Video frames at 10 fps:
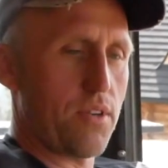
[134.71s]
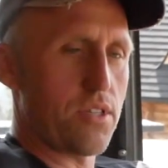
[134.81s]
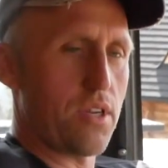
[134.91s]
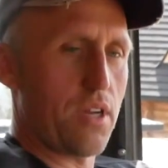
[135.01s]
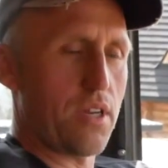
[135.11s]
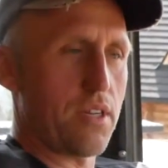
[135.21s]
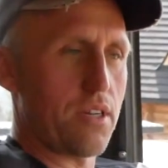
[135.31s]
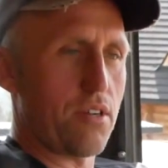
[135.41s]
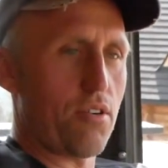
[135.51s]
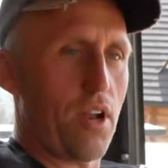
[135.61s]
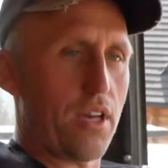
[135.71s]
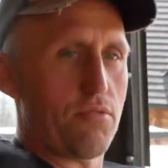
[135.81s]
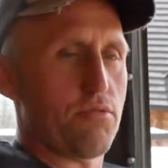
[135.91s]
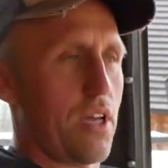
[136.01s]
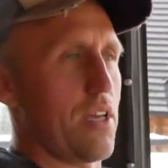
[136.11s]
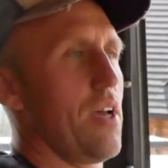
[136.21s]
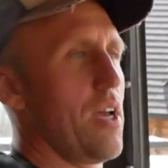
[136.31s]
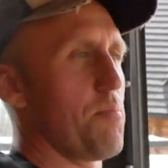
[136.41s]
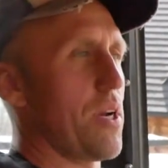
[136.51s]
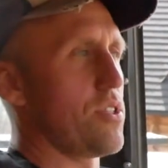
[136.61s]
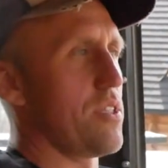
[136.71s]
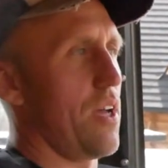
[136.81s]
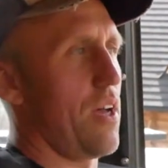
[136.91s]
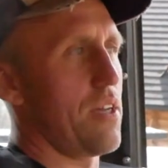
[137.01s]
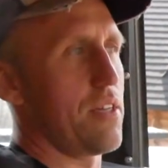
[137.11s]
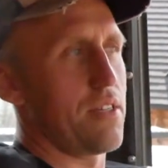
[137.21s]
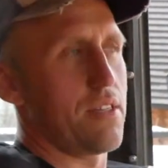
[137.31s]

właśnie e, kolegi tutaj Marcina